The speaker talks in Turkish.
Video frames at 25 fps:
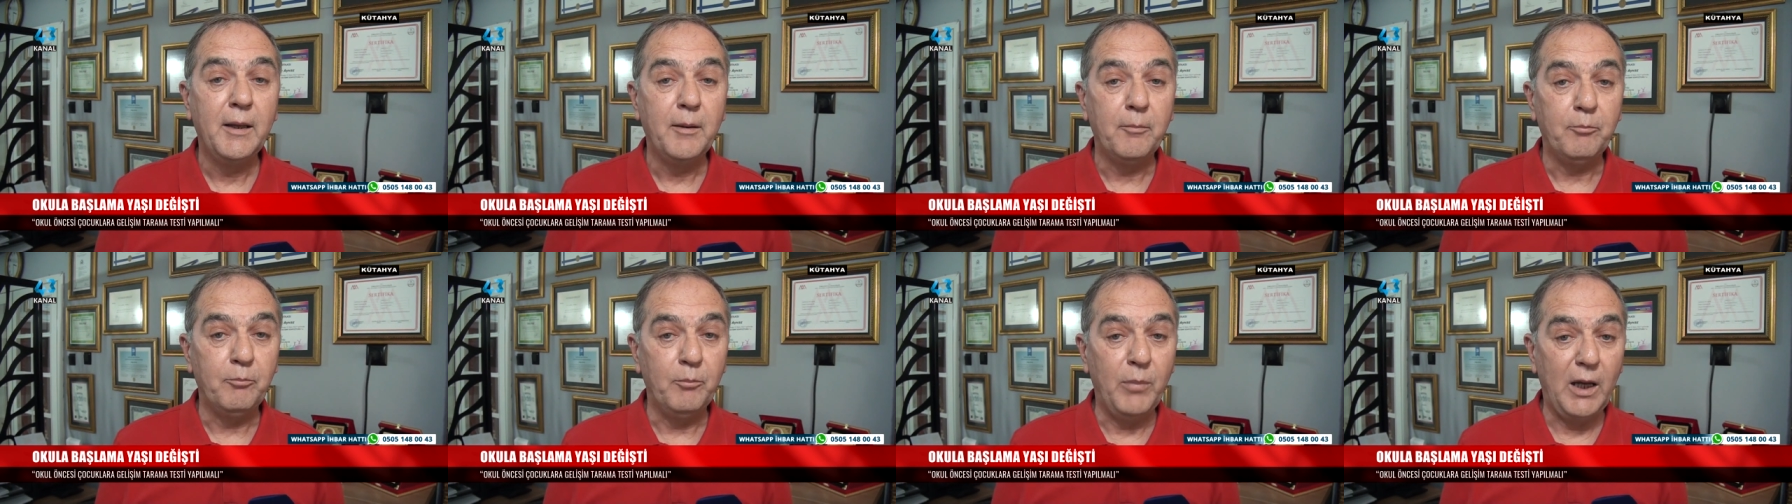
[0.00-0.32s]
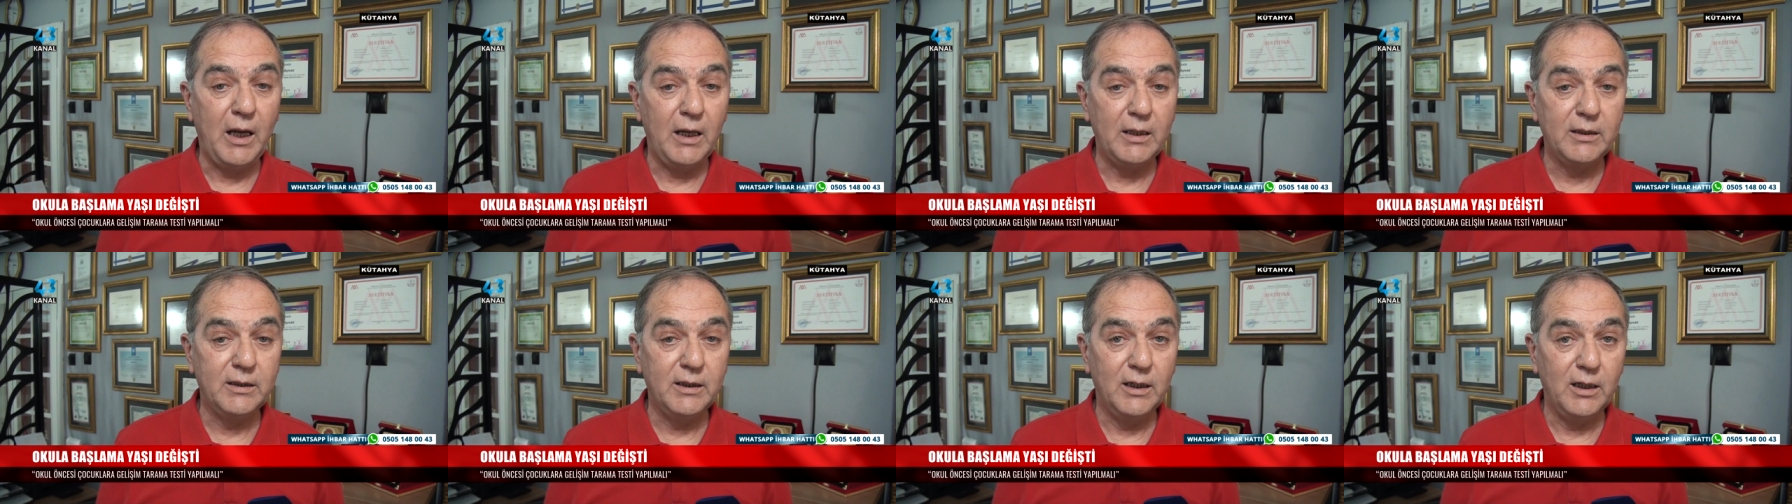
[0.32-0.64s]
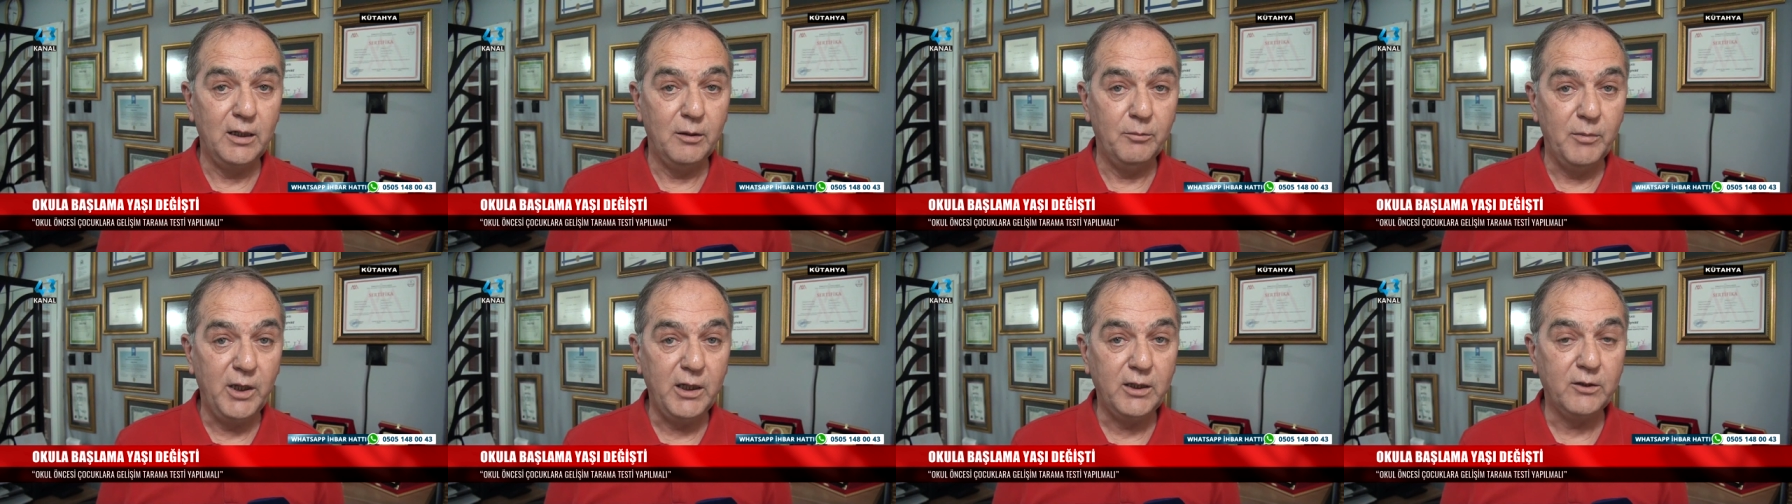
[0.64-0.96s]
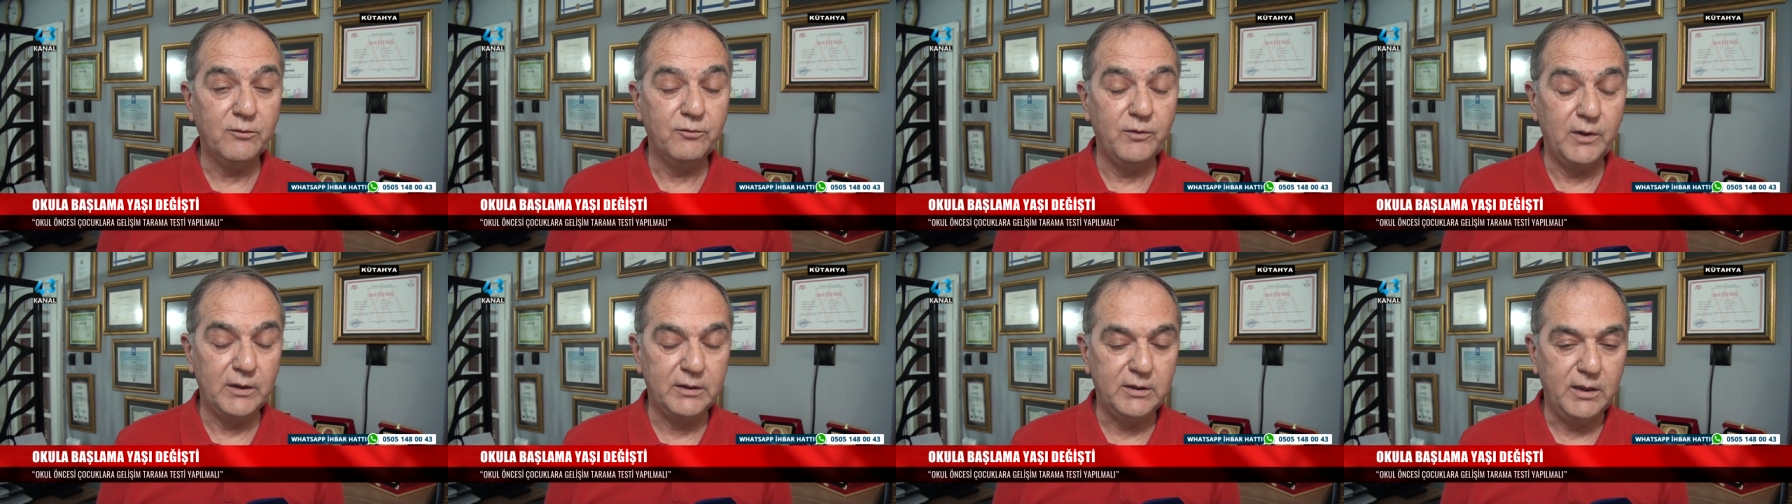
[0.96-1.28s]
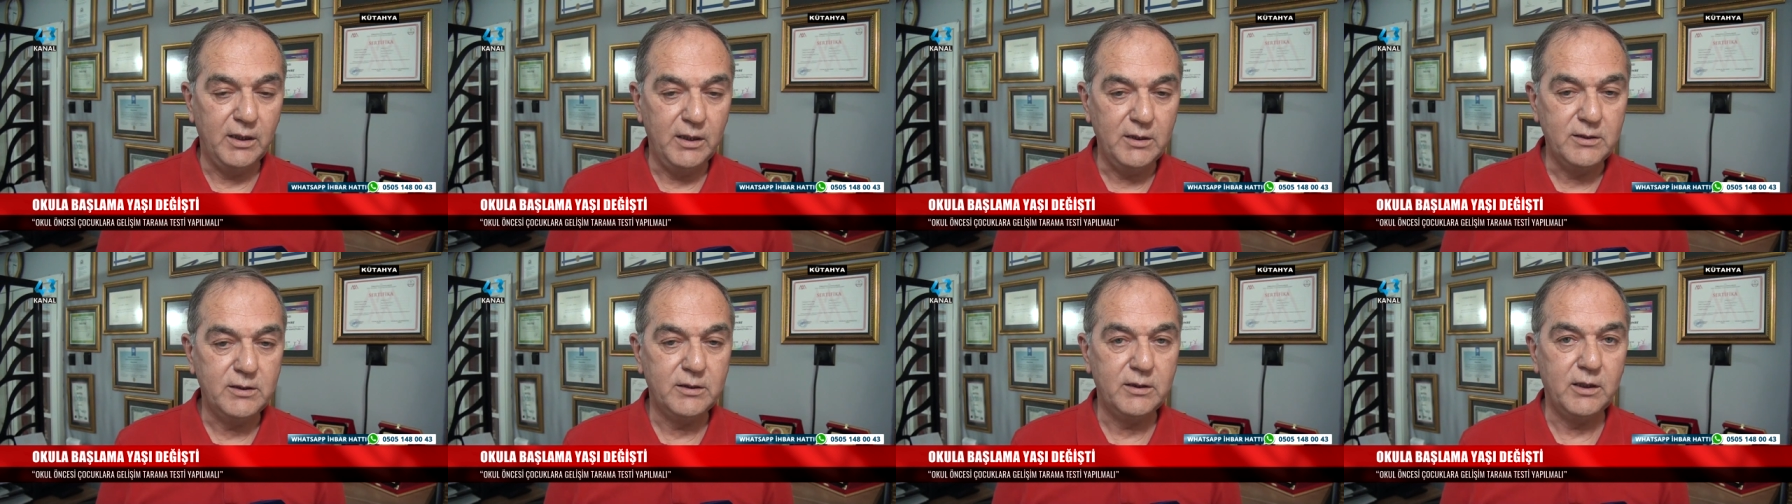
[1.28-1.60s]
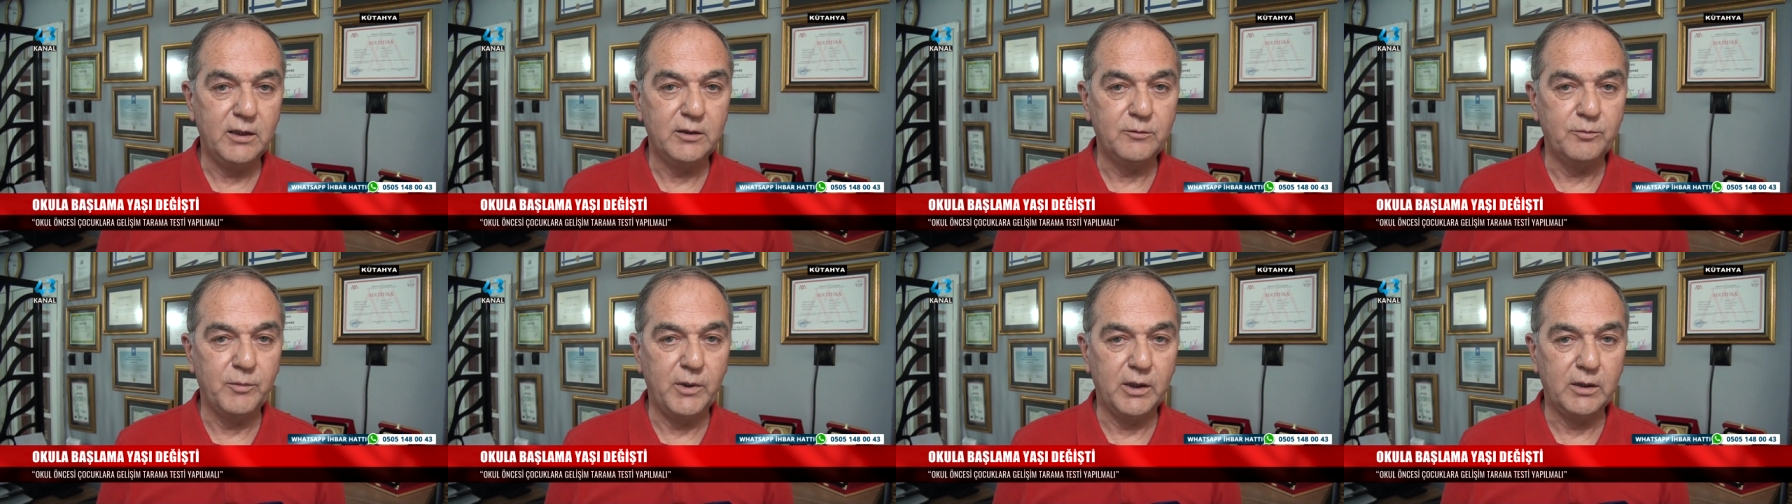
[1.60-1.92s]
belgelemek ve test
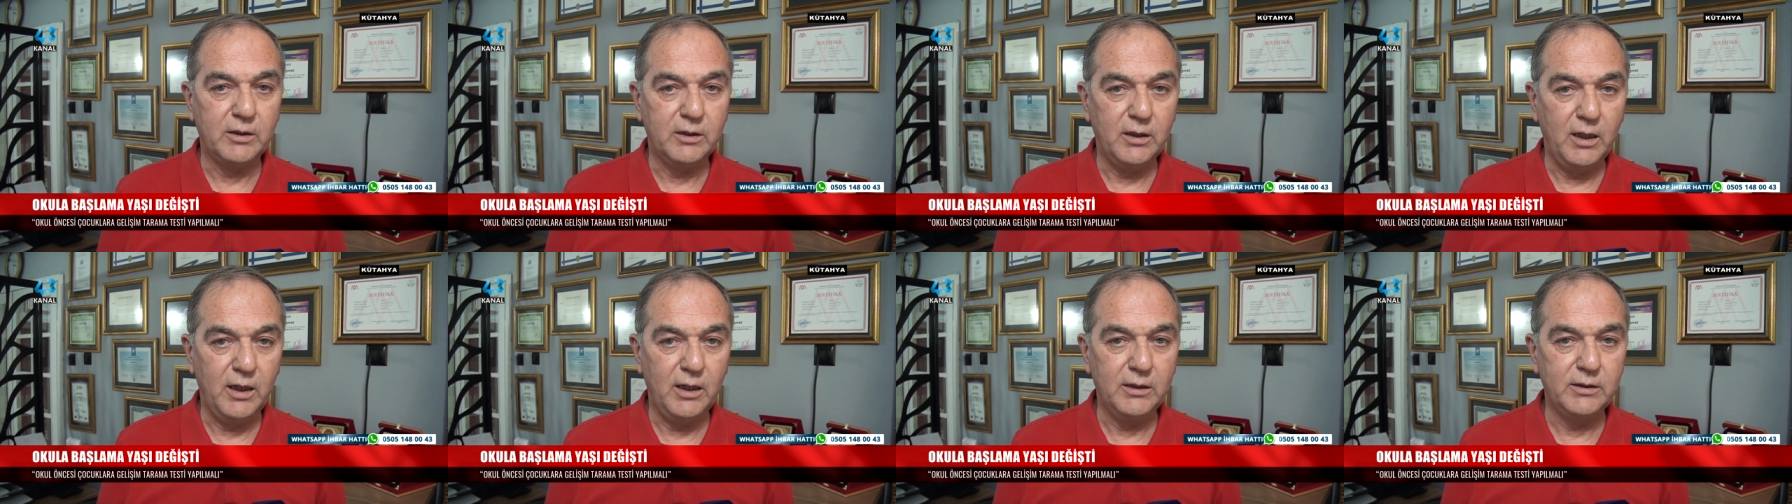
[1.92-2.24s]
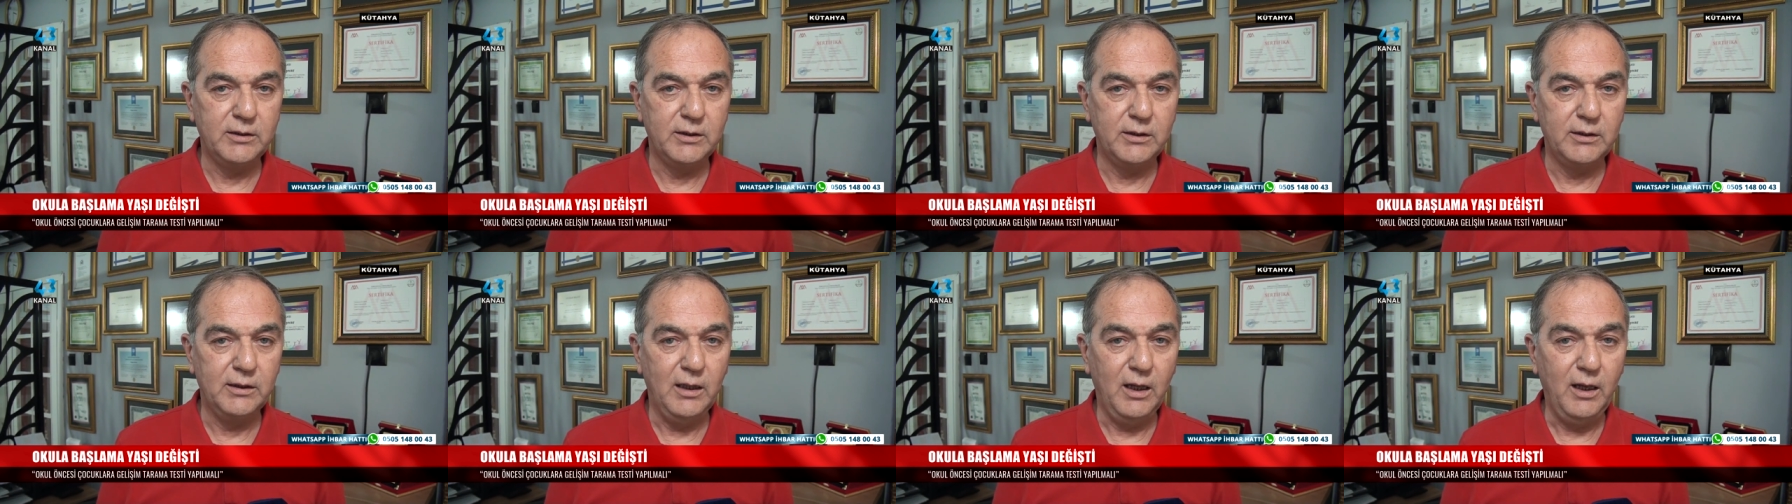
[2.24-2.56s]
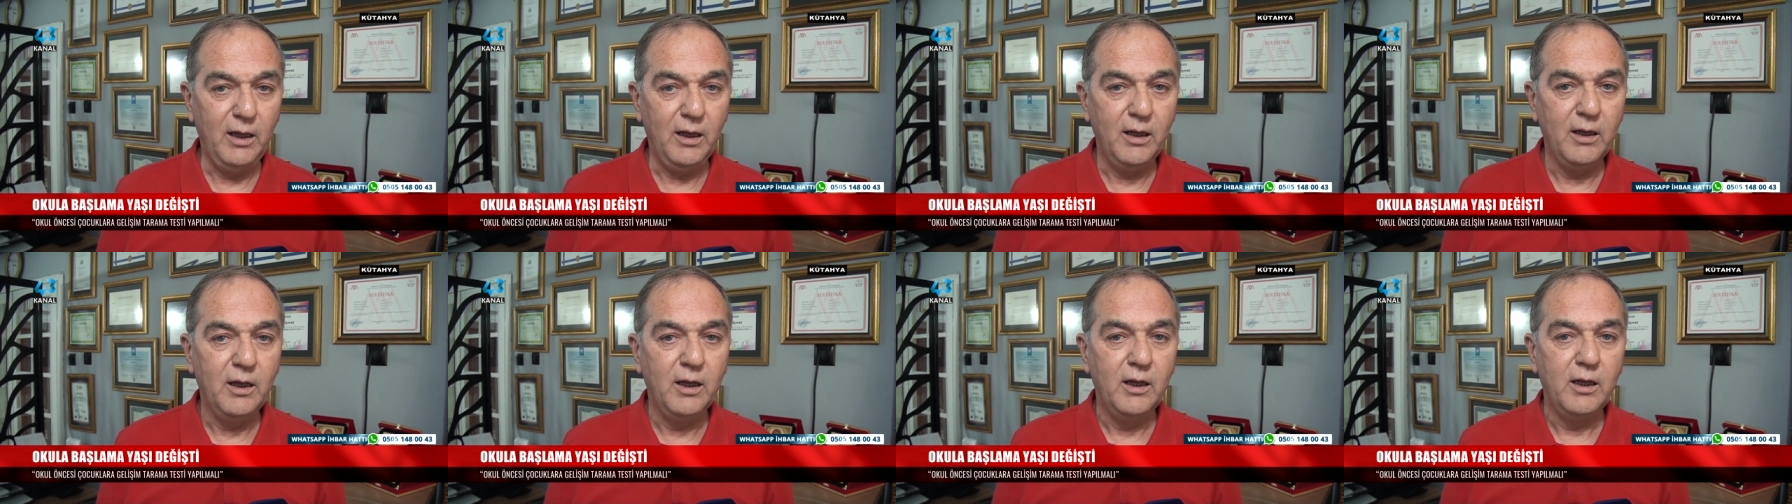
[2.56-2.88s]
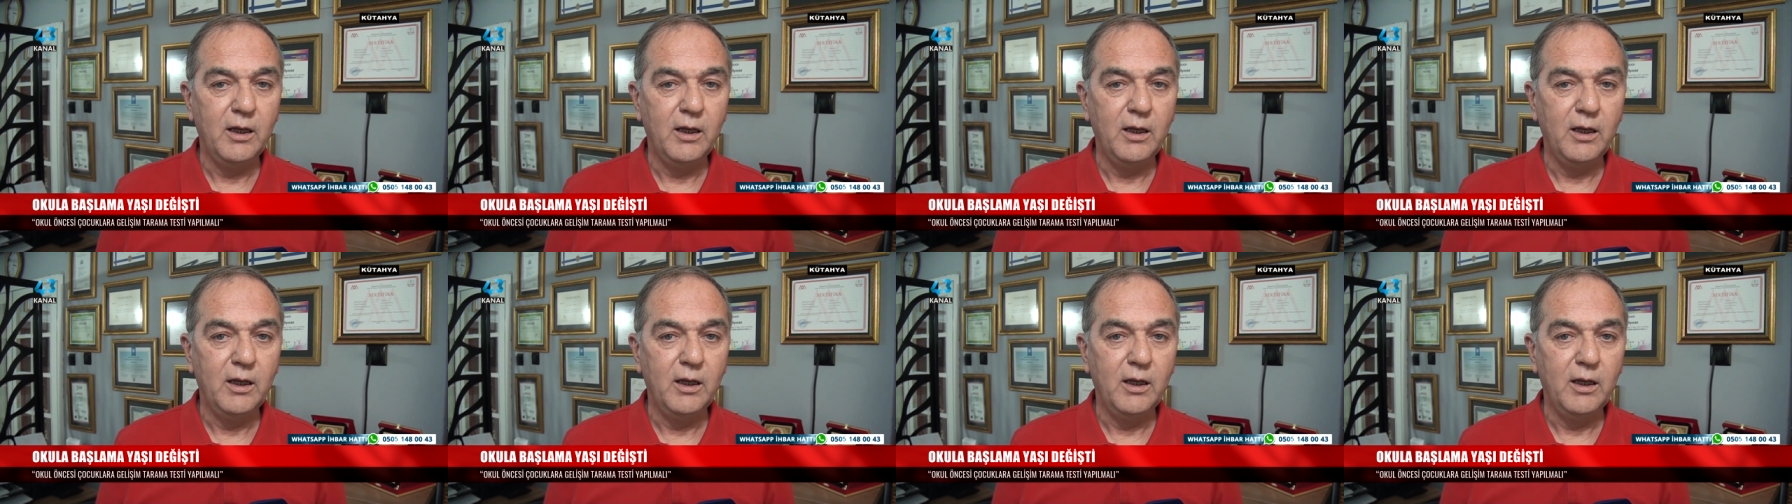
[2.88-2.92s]
etmek kaydıyla